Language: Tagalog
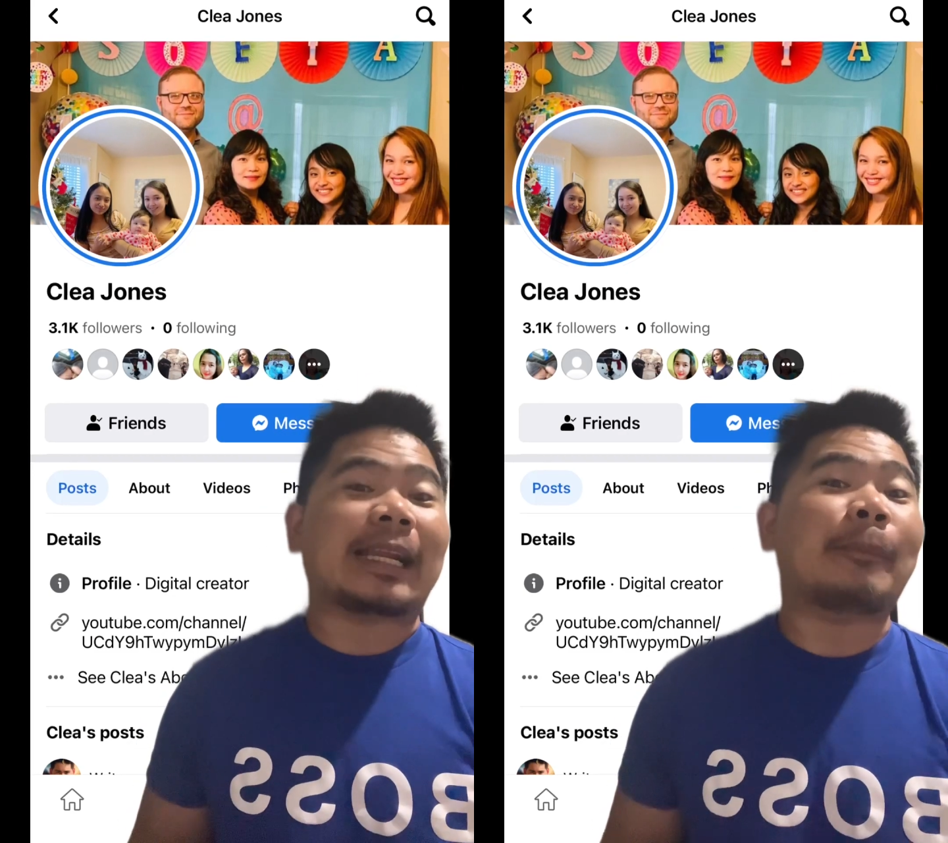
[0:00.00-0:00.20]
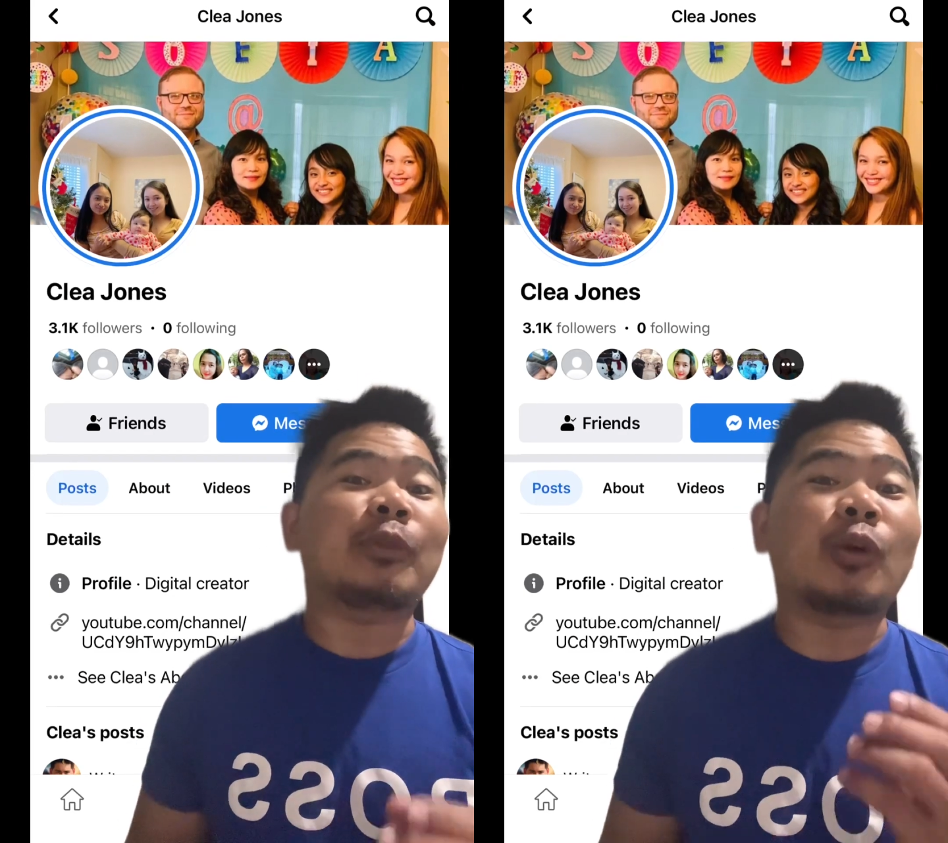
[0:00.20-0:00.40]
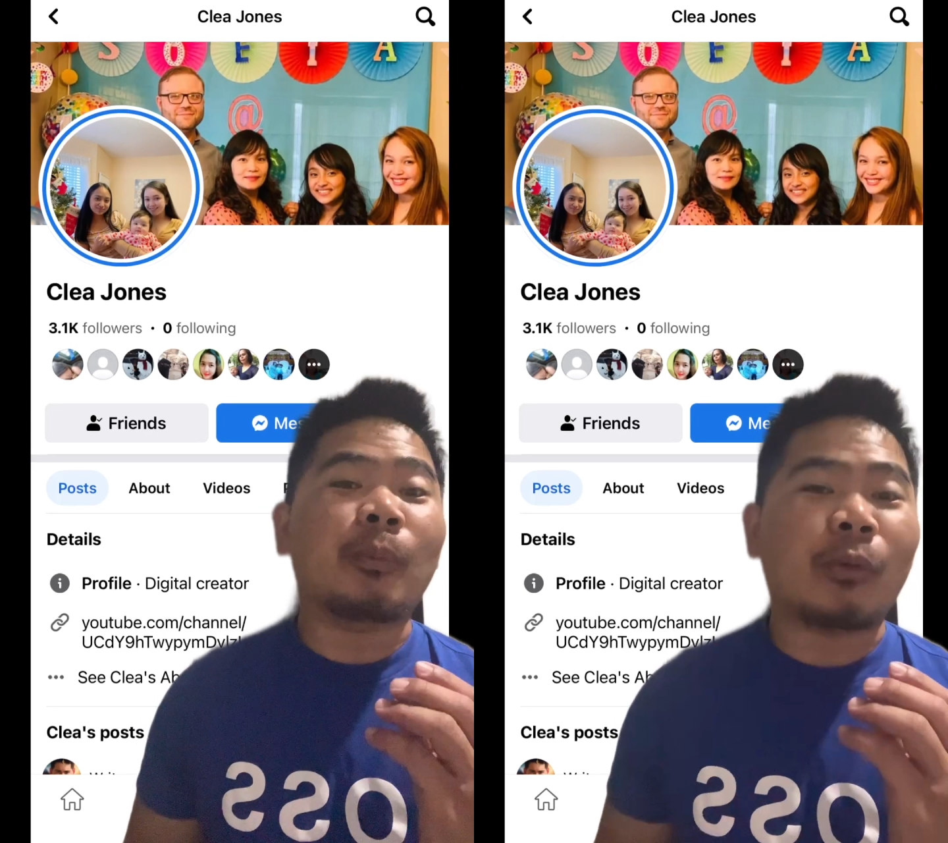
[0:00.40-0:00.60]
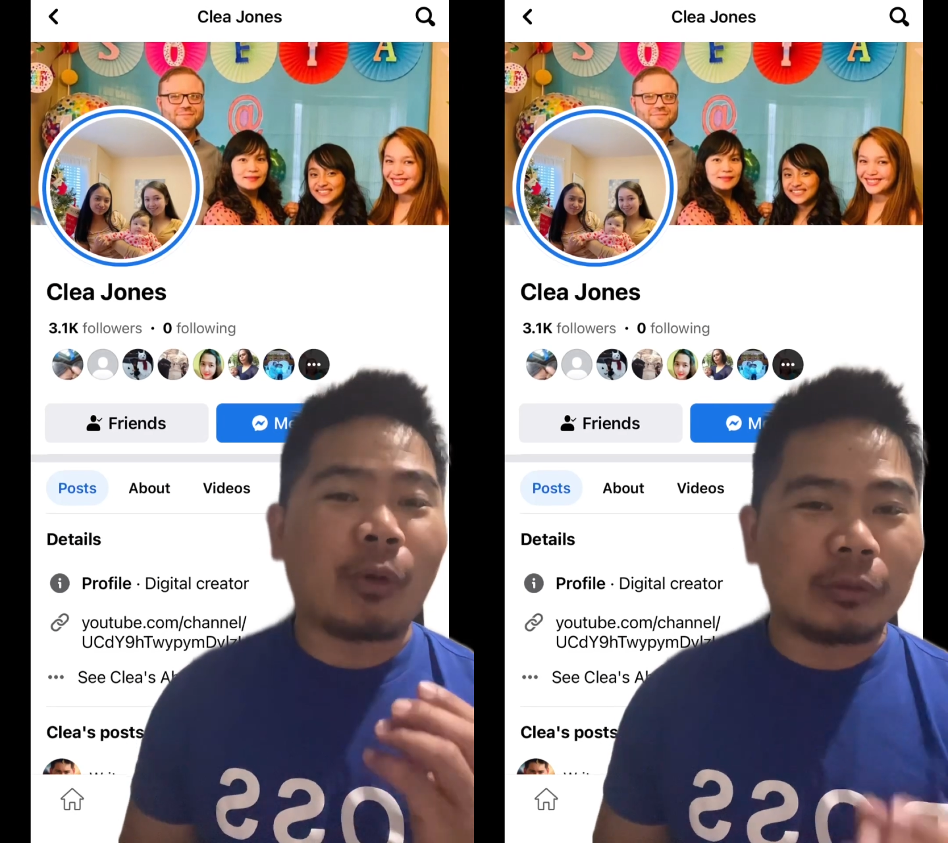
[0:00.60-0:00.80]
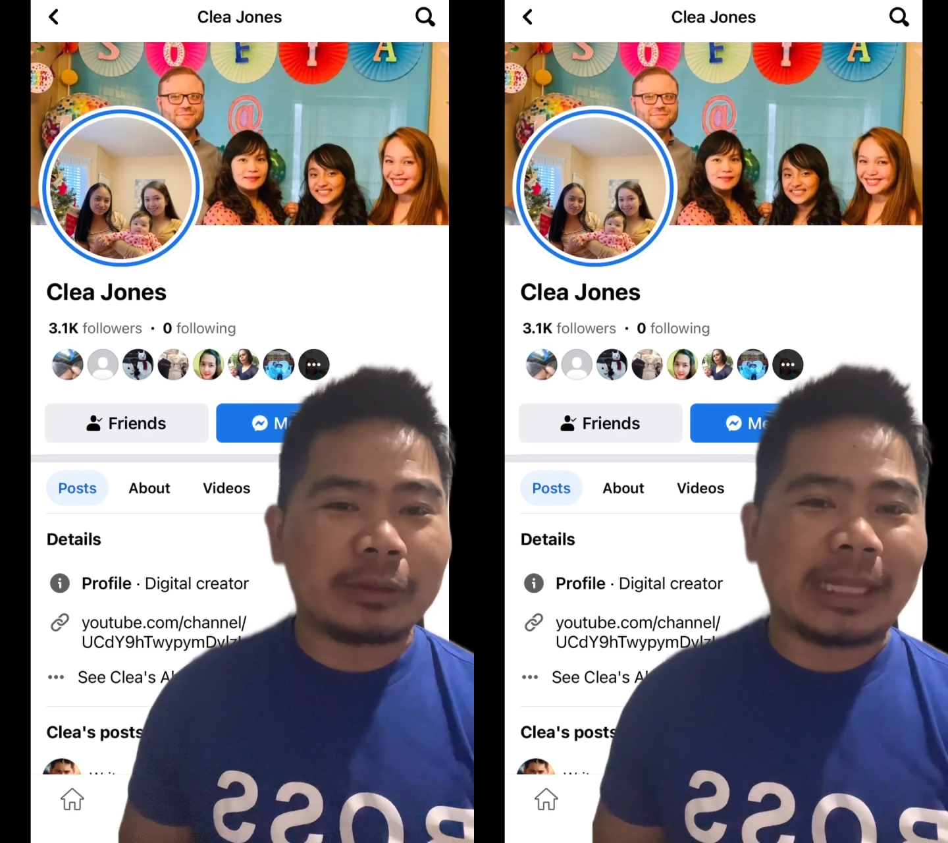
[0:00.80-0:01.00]
random
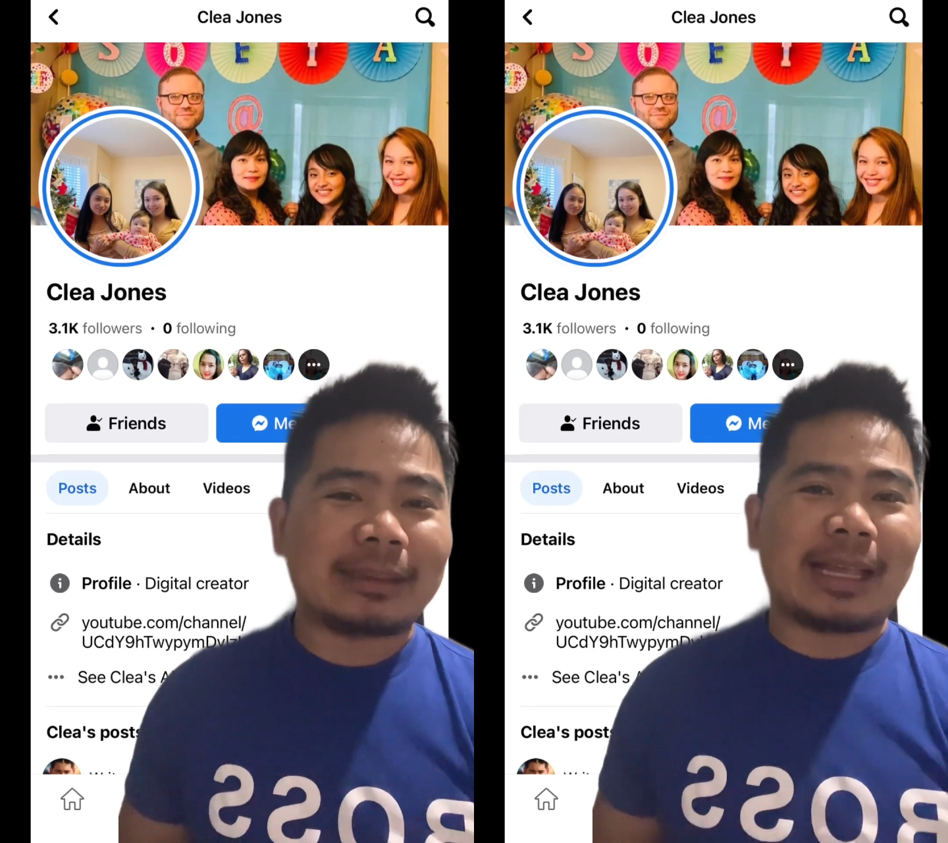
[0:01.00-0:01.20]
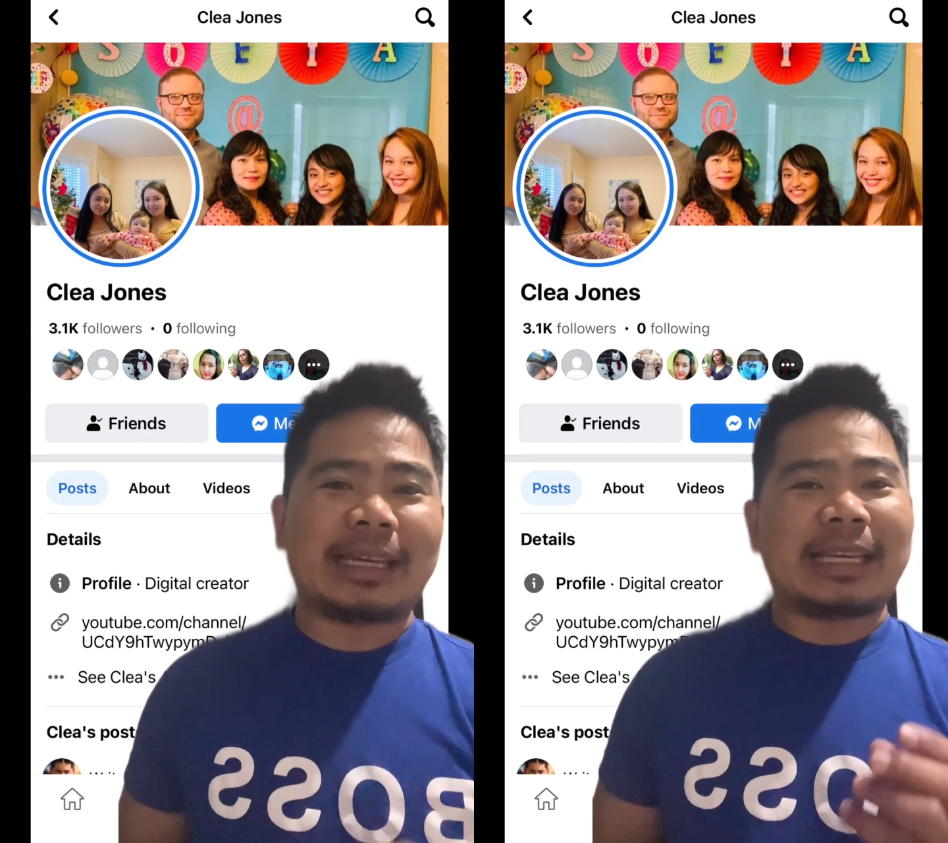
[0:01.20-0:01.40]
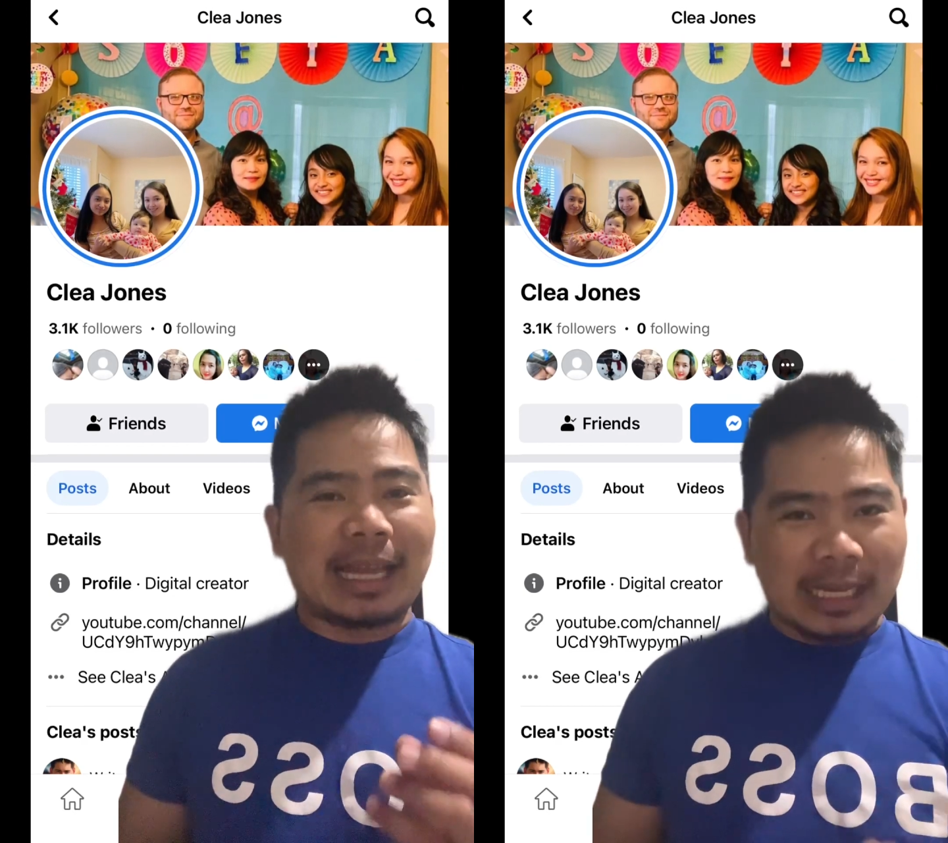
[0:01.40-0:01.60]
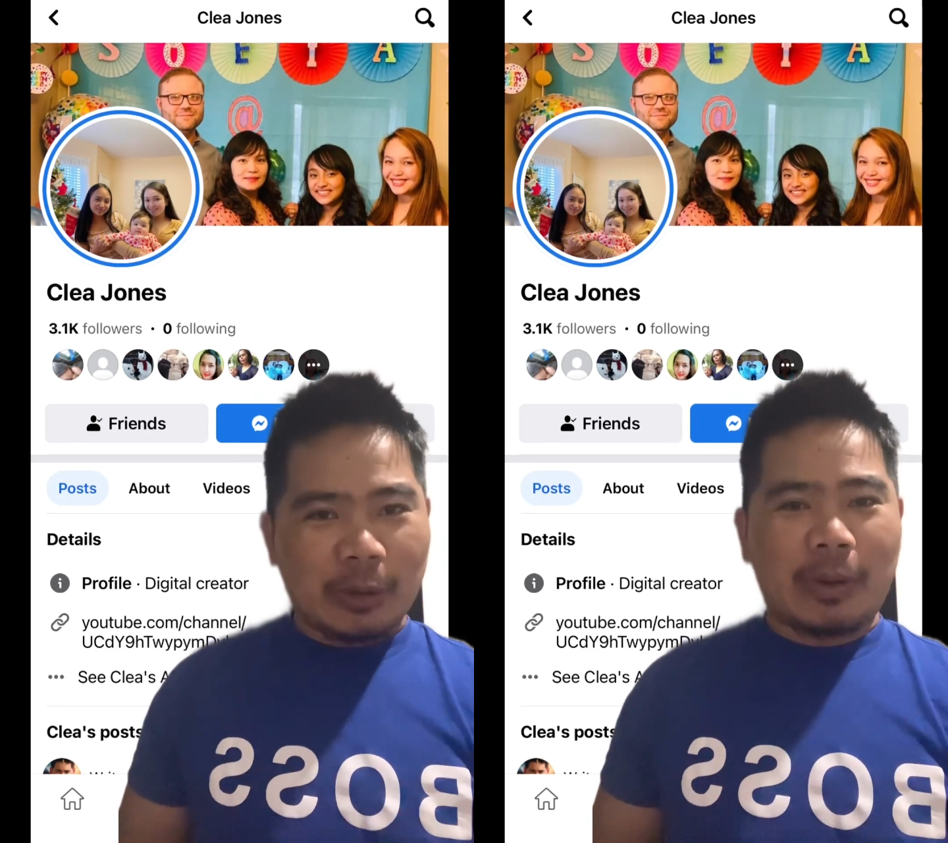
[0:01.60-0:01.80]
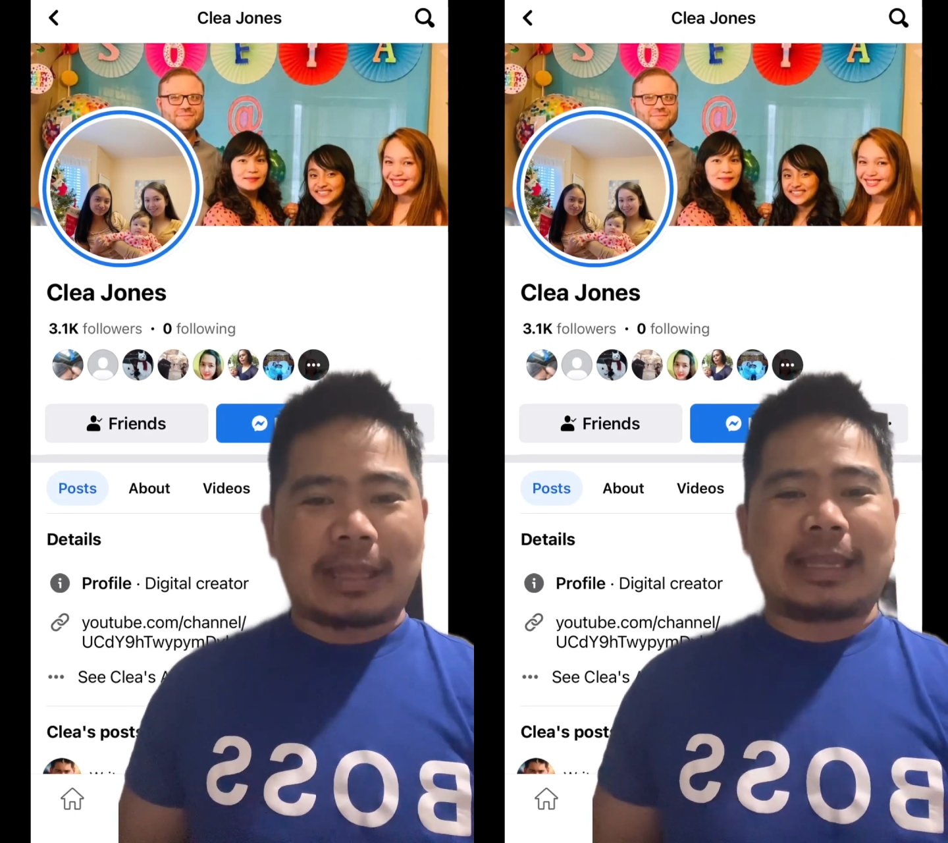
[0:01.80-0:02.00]
content na
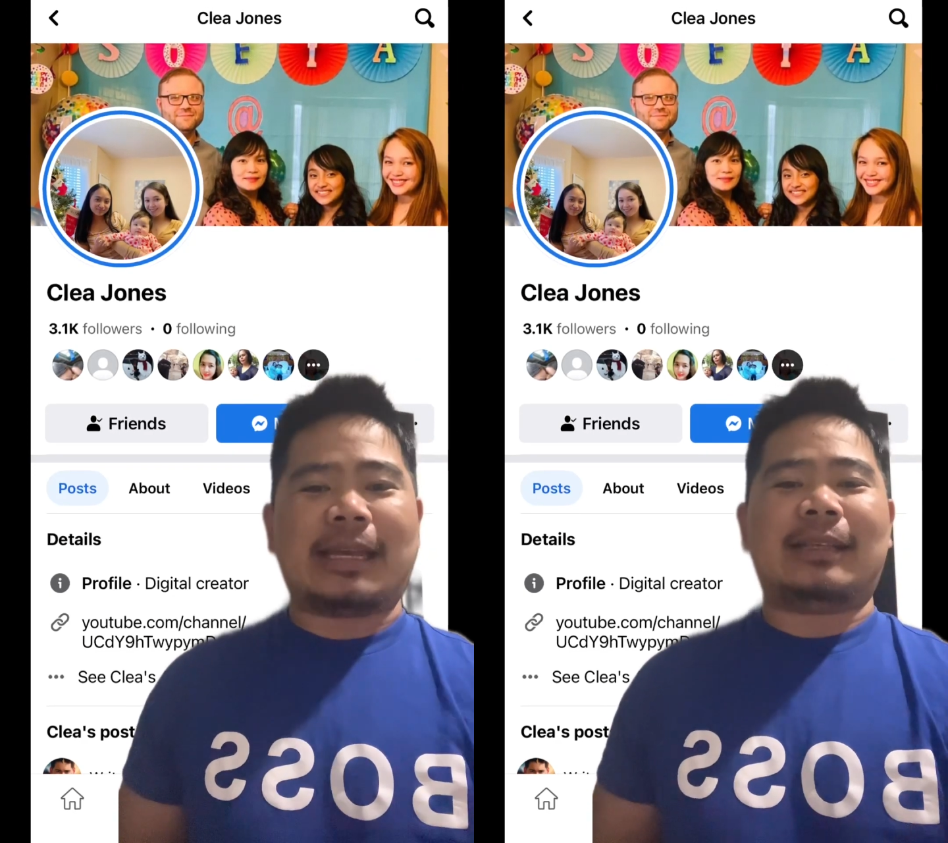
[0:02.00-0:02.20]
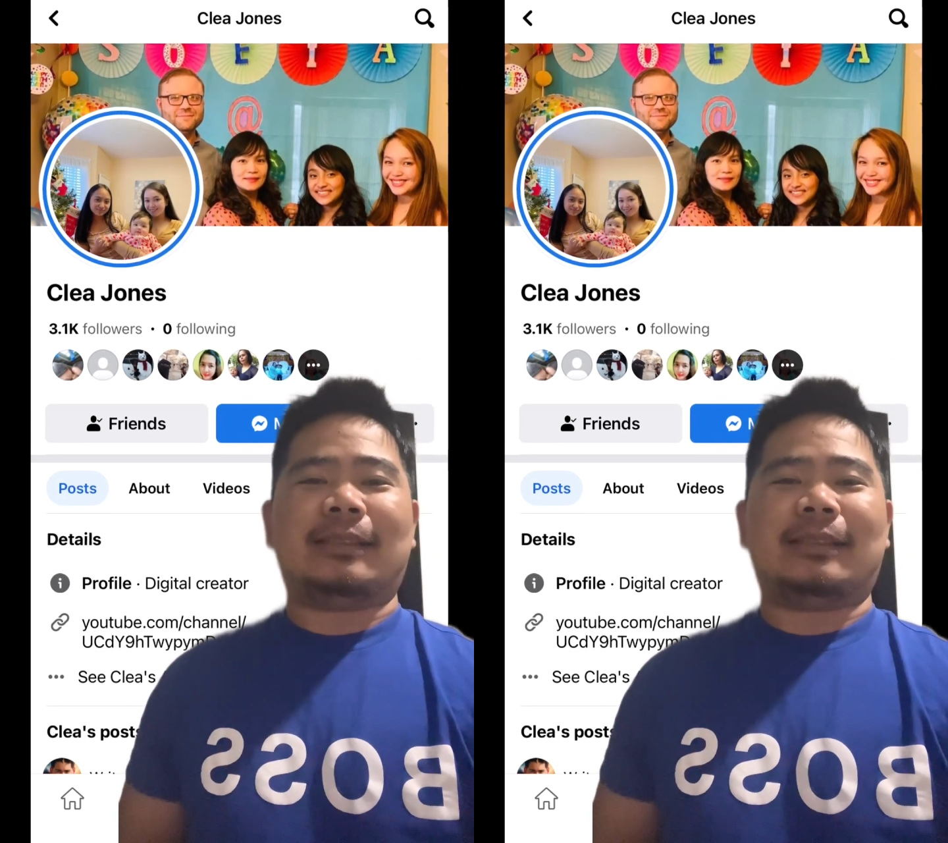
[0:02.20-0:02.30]
ginagawa niya.